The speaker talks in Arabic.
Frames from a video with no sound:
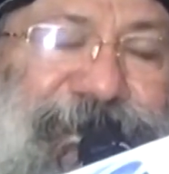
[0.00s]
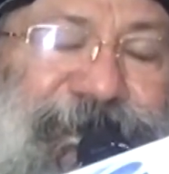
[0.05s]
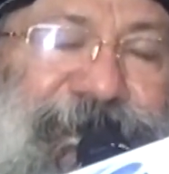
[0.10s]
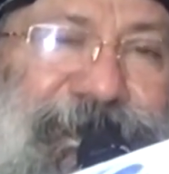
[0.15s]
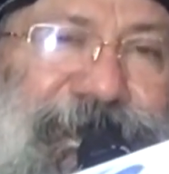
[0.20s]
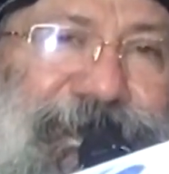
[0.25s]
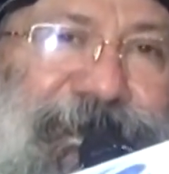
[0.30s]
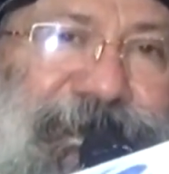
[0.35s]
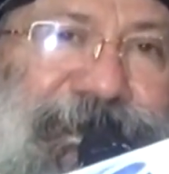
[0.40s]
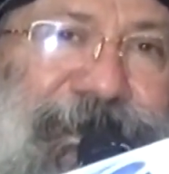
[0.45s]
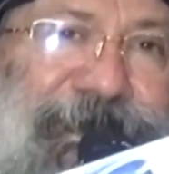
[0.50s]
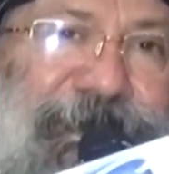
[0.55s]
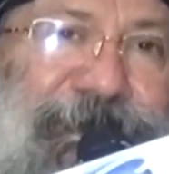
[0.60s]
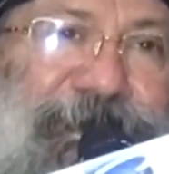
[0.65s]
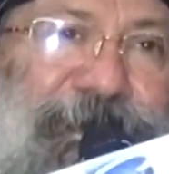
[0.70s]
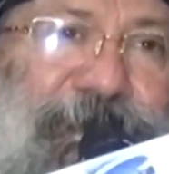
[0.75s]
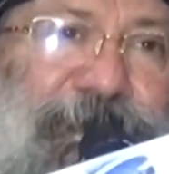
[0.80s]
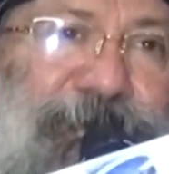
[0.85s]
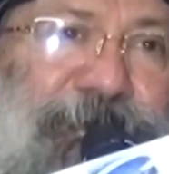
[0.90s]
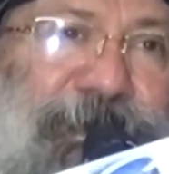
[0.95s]

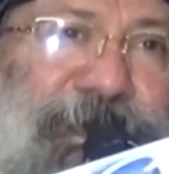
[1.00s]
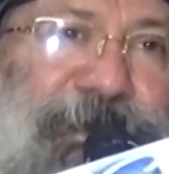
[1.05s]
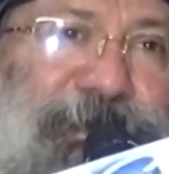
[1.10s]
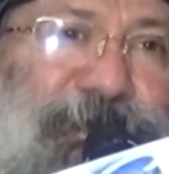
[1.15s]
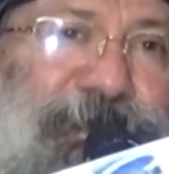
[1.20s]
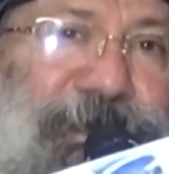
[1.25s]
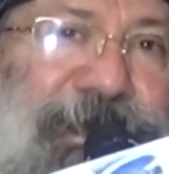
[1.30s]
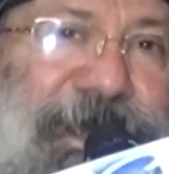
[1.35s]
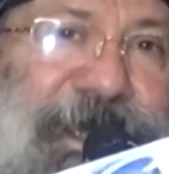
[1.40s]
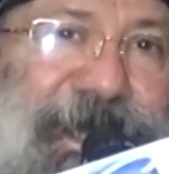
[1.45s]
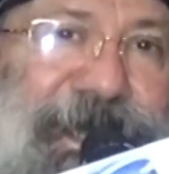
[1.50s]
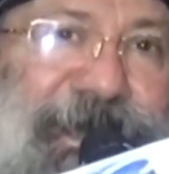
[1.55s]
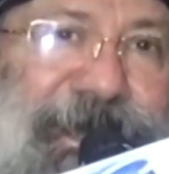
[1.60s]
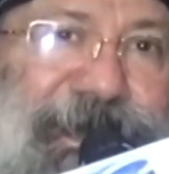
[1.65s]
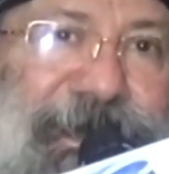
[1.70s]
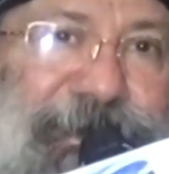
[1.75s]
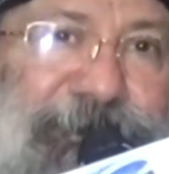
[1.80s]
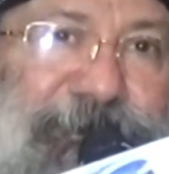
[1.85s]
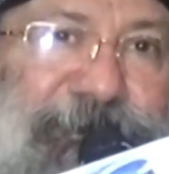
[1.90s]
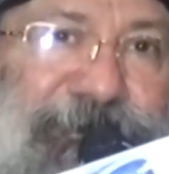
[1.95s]
يعني هم نور
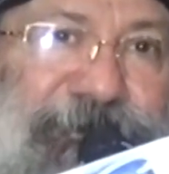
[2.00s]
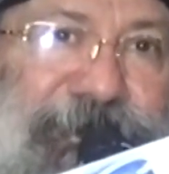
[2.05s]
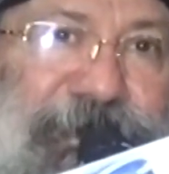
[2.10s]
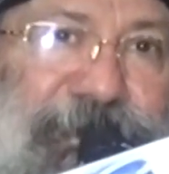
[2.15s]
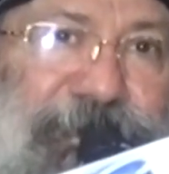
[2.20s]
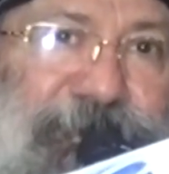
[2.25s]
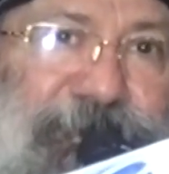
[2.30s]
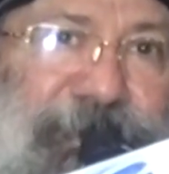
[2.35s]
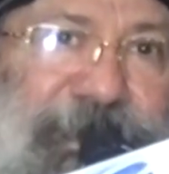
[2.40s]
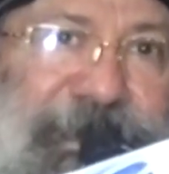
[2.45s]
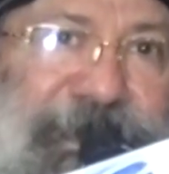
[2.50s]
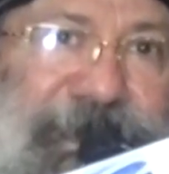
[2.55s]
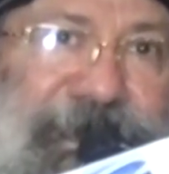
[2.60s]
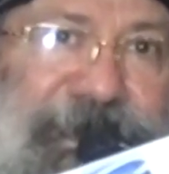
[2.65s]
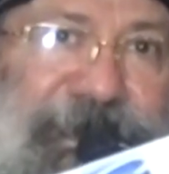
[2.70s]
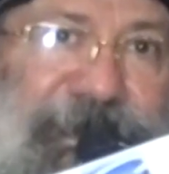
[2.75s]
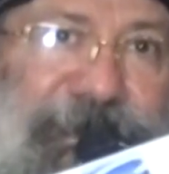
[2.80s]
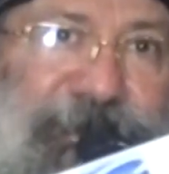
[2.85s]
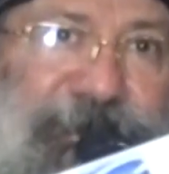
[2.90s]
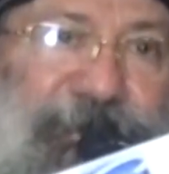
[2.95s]
العالم فهم
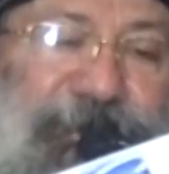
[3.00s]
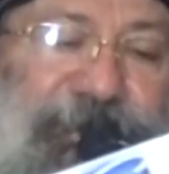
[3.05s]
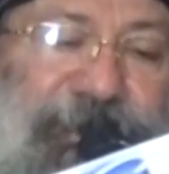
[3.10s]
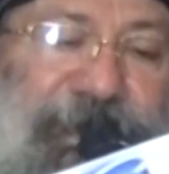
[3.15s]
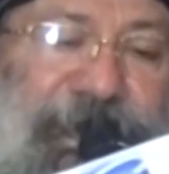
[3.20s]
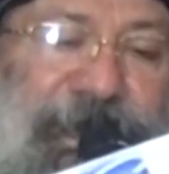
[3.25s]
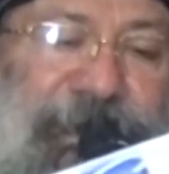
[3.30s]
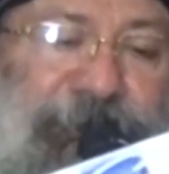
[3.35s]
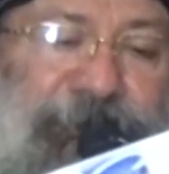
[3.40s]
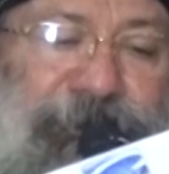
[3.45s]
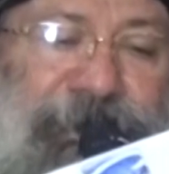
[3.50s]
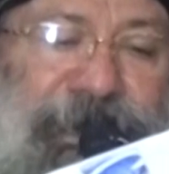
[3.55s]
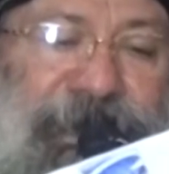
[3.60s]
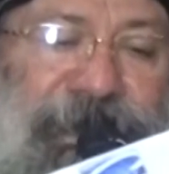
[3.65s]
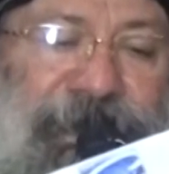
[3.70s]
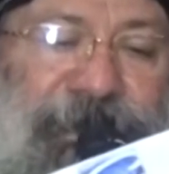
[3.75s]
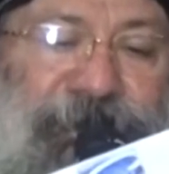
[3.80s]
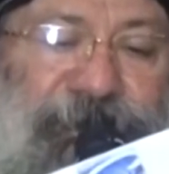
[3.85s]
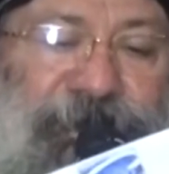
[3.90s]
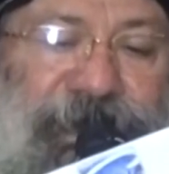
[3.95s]
ظاهرون أما
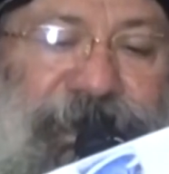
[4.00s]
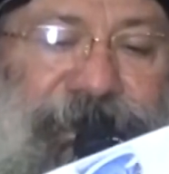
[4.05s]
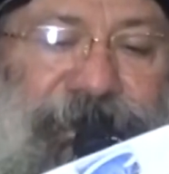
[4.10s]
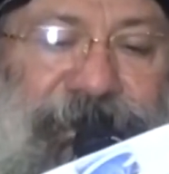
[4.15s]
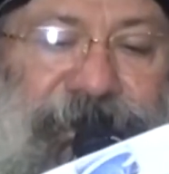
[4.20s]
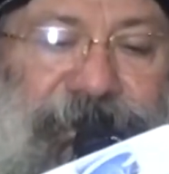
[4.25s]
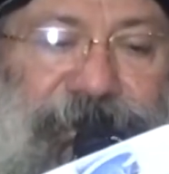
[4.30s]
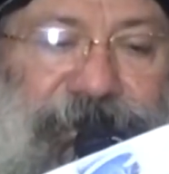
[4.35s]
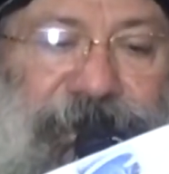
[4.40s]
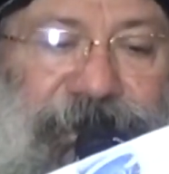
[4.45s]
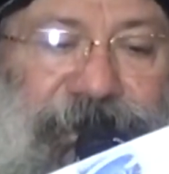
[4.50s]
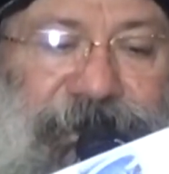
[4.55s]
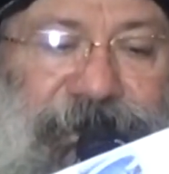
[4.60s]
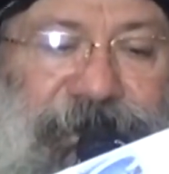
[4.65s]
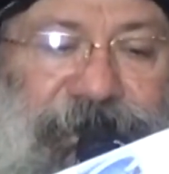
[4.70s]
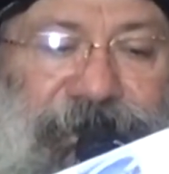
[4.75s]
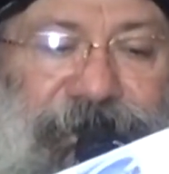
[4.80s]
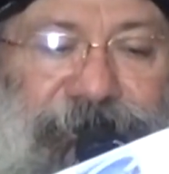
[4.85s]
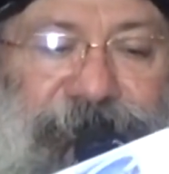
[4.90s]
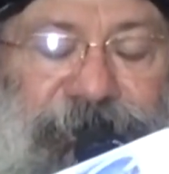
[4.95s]
أولاد
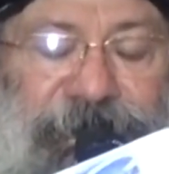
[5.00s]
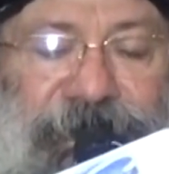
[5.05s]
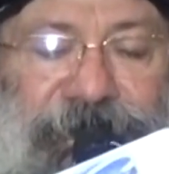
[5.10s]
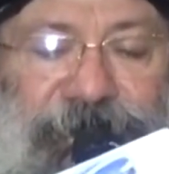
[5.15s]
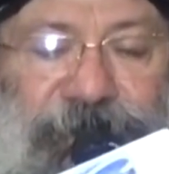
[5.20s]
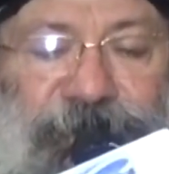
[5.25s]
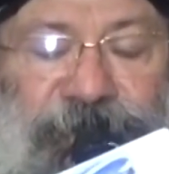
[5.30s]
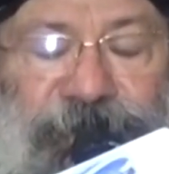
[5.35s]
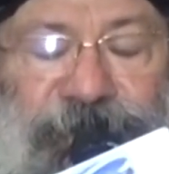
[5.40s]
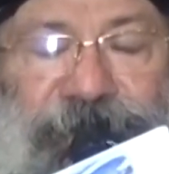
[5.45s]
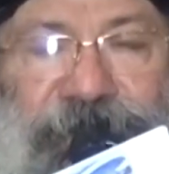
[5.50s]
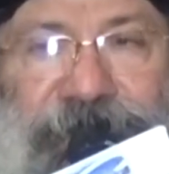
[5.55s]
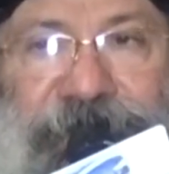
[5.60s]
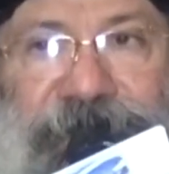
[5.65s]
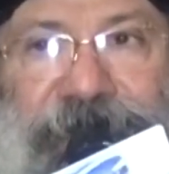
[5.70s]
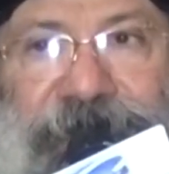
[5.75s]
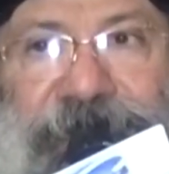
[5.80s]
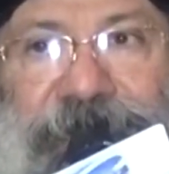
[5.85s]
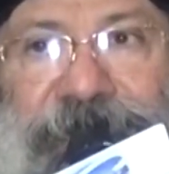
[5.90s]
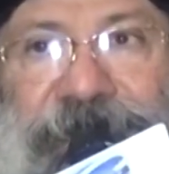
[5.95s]
الشيطان برضو
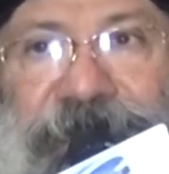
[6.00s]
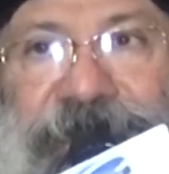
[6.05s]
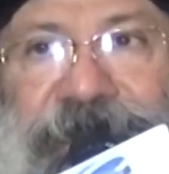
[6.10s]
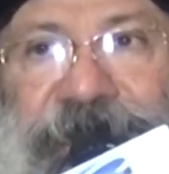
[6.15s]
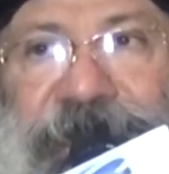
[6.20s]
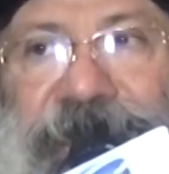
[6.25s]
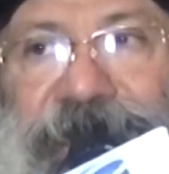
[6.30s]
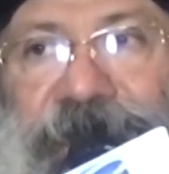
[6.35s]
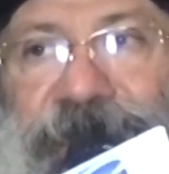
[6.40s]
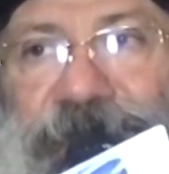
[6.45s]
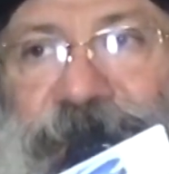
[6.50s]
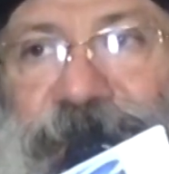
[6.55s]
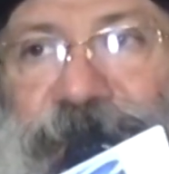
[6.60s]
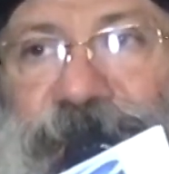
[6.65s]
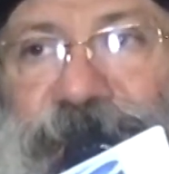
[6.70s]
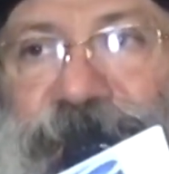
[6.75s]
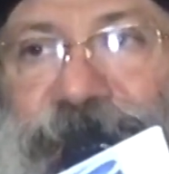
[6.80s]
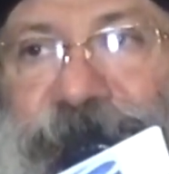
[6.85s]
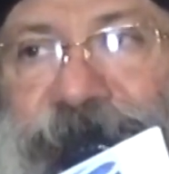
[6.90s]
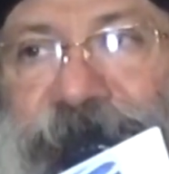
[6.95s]

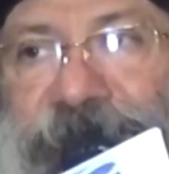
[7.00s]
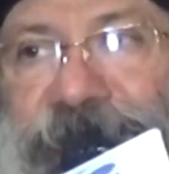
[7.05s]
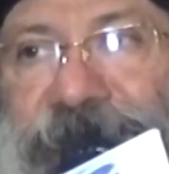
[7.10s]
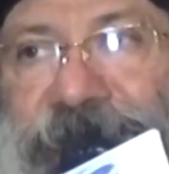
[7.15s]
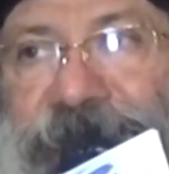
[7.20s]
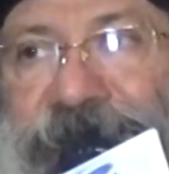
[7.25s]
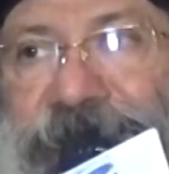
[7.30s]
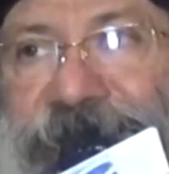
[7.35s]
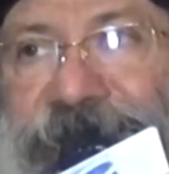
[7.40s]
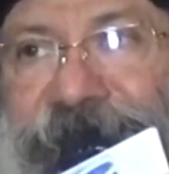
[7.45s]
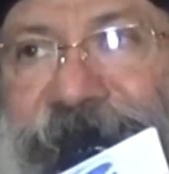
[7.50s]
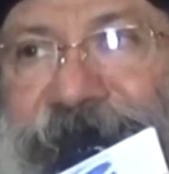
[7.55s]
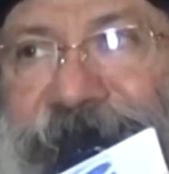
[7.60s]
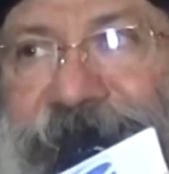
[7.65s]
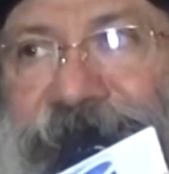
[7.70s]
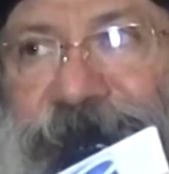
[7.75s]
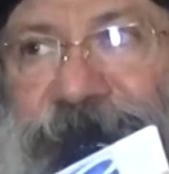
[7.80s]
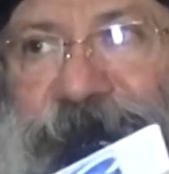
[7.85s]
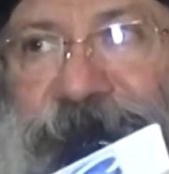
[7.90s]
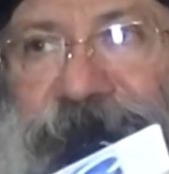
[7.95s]
ظاهرون
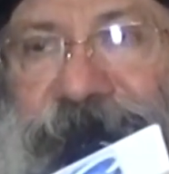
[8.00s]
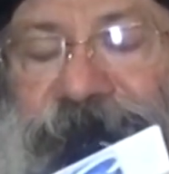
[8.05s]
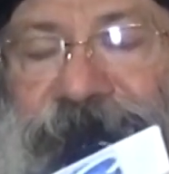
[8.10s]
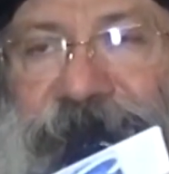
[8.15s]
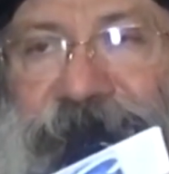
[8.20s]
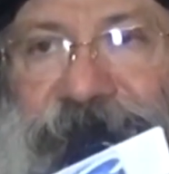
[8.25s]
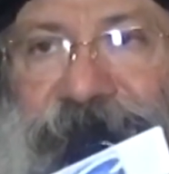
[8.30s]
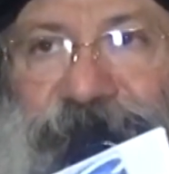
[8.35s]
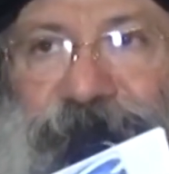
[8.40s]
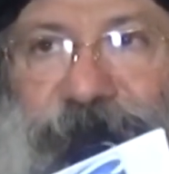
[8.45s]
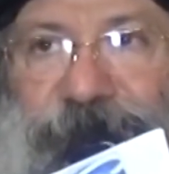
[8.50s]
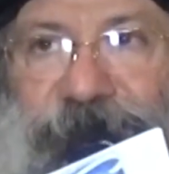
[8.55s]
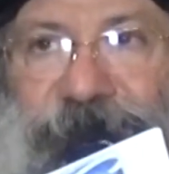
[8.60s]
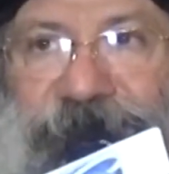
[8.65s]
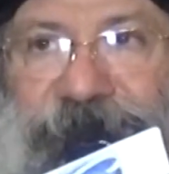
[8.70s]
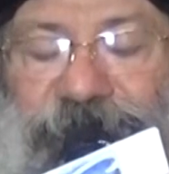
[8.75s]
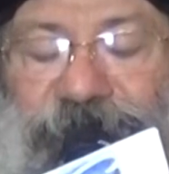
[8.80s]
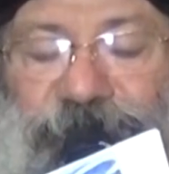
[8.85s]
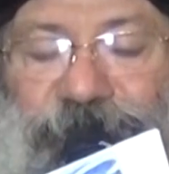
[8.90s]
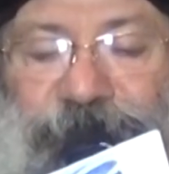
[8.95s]
بالخطية وبالشر
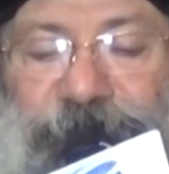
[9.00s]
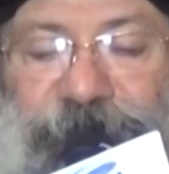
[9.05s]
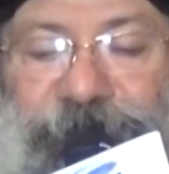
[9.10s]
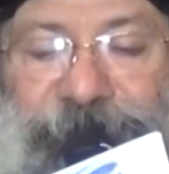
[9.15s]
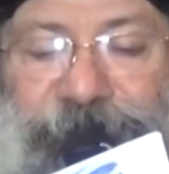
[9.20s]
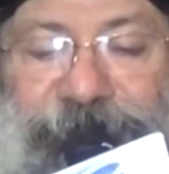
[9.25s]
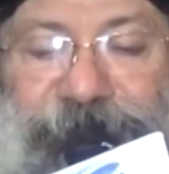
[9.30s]
وبالظلمة